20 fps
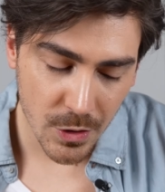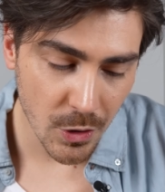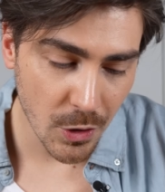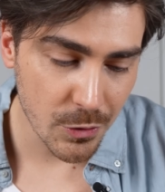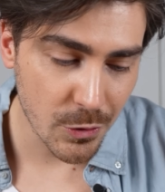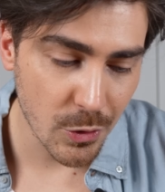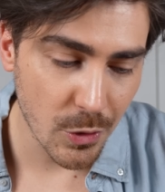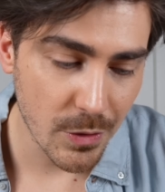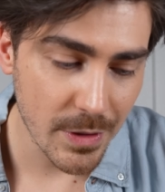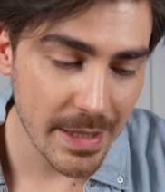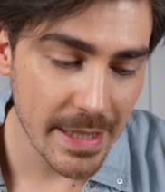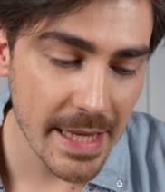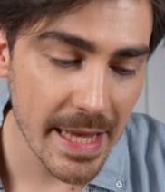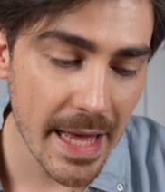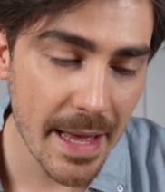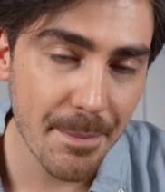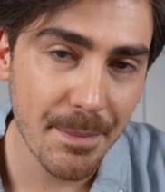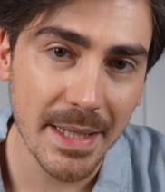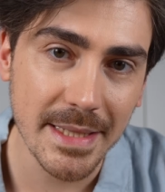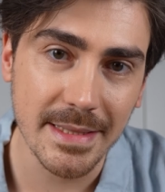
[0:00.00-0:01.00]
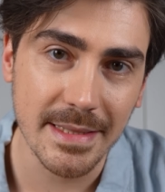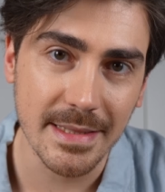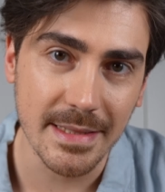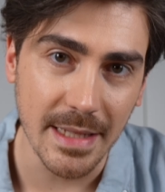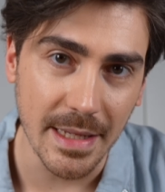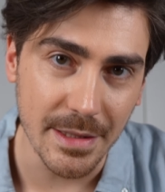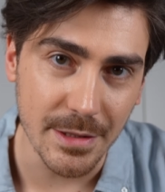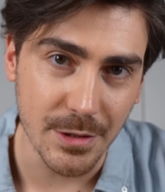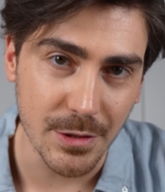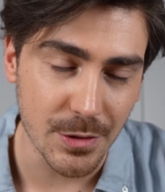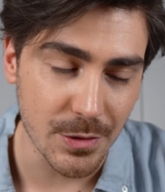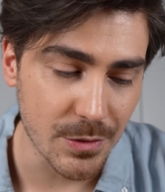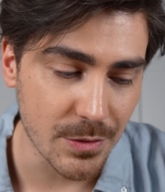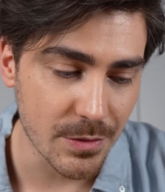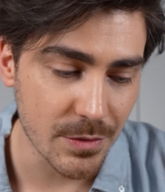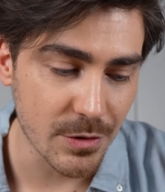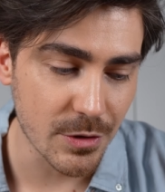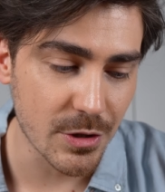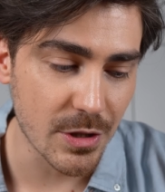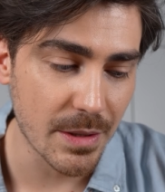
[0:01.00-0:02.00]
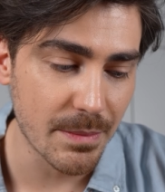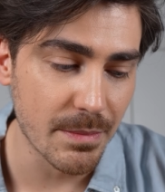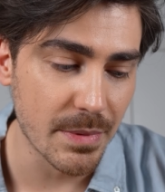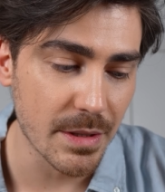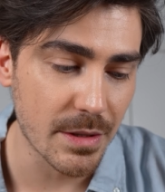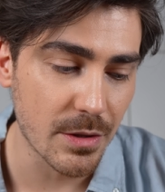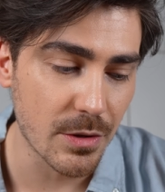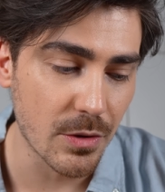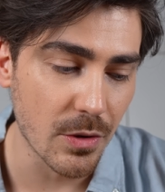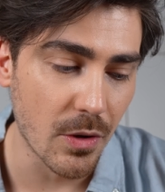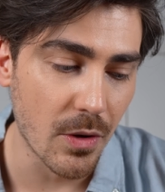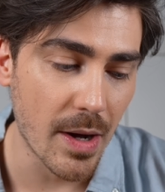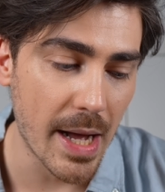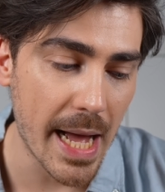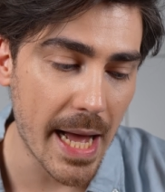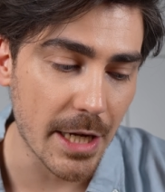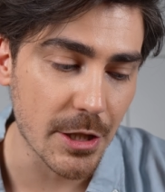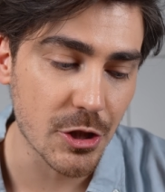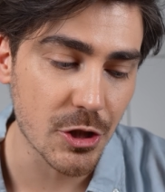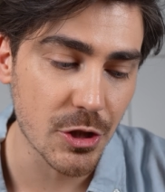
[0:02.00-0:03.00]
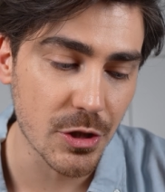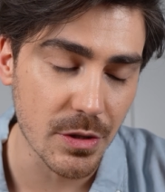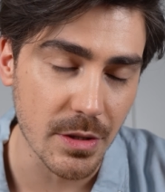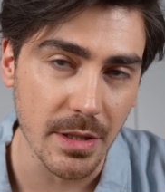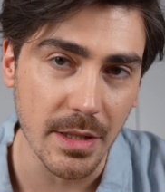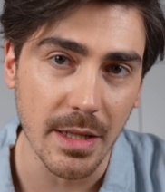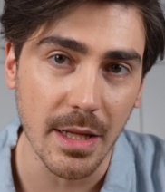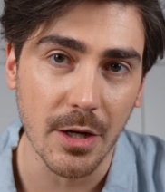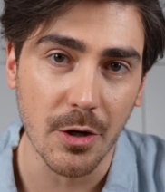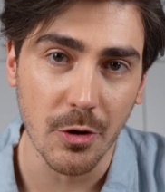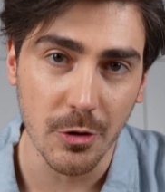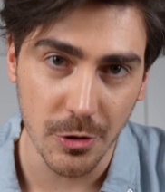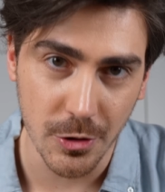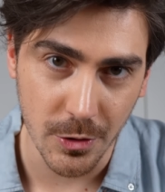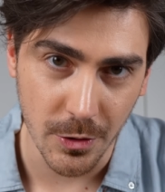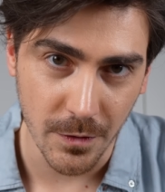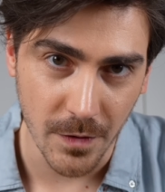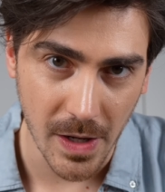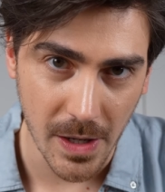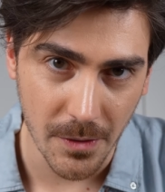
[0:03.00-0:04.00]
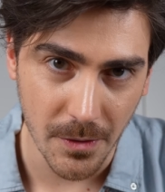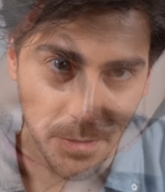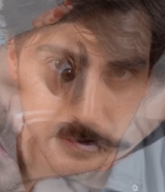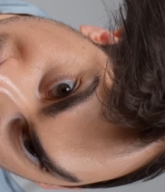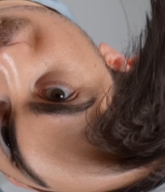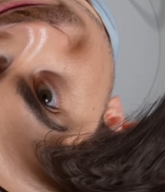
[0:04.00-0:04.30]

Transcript: no to nie ma sensu, żeby to aż tyle kosztowało.